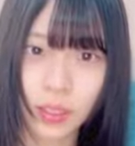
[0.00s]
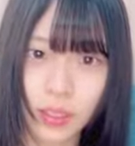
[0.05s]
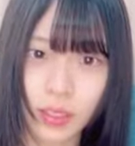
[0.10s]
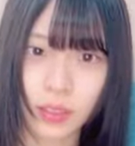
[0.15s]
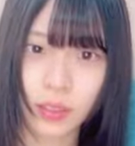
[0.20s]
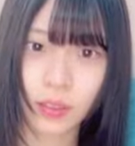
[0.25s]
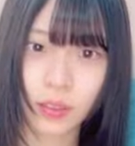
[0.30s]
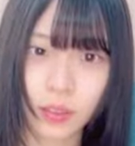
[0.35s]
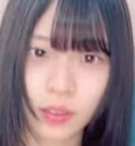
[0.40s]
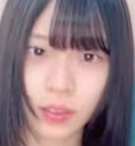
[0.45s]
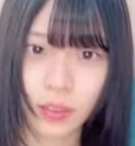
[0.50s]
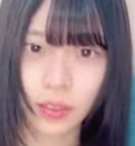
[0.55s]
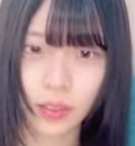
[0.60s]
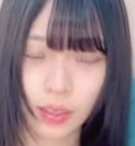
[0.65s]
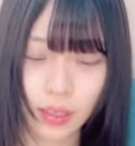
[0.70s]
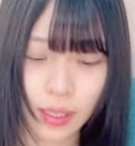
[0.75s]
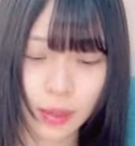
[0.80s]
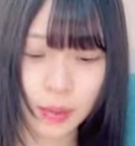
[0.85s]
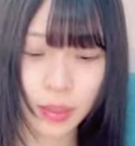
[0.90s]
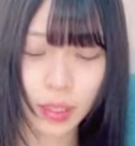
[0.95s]
あの
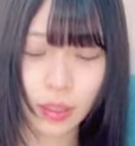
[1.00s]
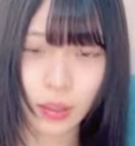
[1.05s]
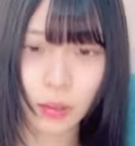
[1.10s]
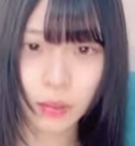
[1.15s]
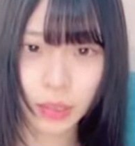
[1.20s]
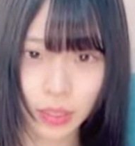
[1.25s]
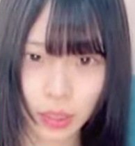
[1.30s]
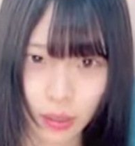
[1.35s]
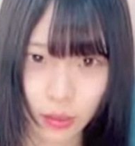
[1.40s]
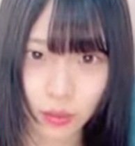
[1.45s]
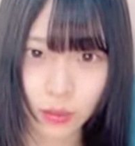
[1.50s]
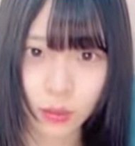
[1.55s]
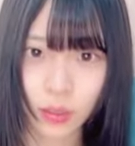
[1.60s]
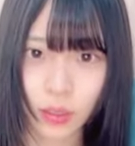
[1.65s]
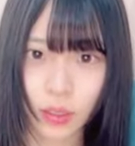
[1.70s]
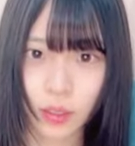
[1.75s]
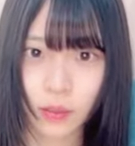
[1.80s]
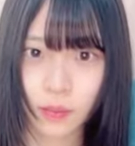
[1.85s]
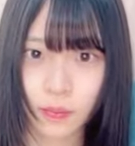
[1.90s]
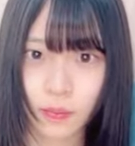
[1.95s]
やめてくれますか本当に